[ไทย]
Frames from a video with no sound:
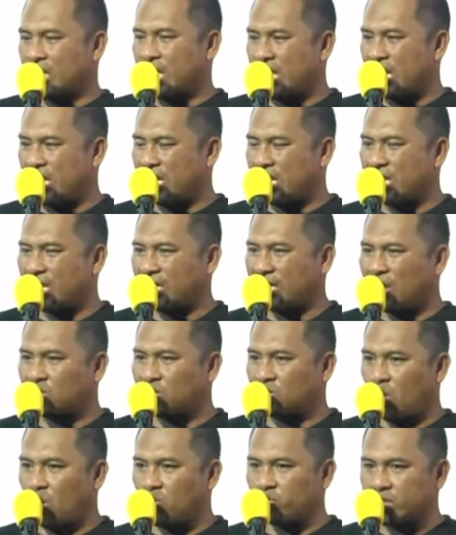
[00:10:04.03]
ที่เรา
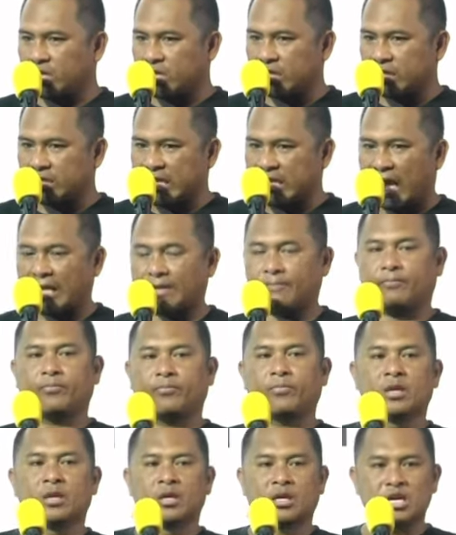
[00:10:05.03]
ต้องยืนหยัด
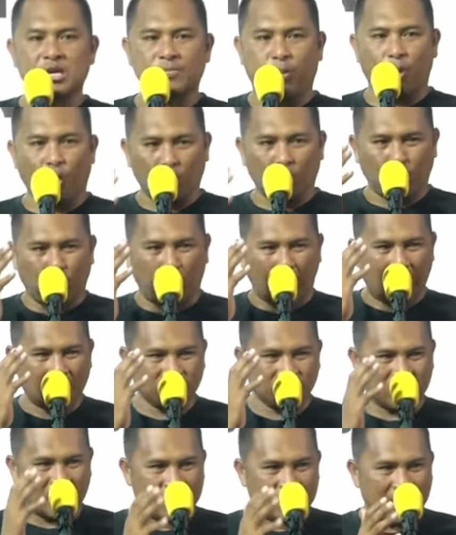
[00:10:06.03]
คือพูดความ
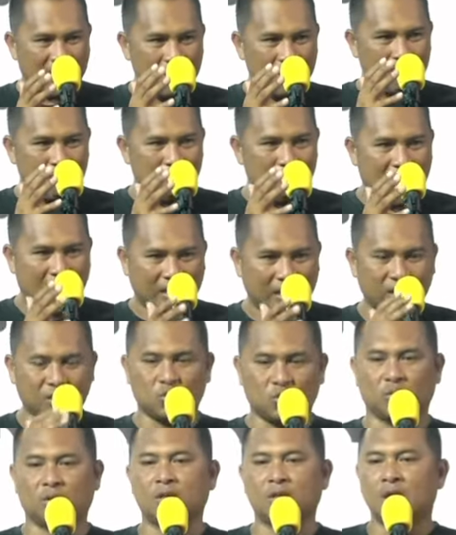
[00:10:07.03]
จริงให้มากที่
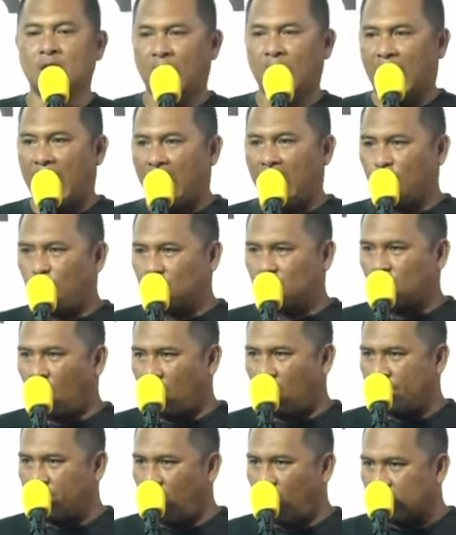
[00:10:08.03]
สุด อาวุธของ
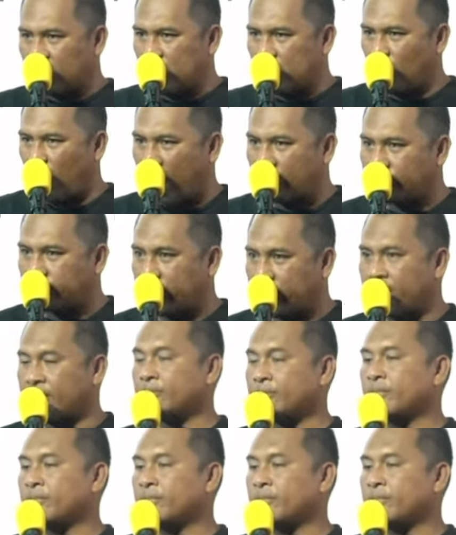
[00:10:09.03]
พี่น้องคือความจริง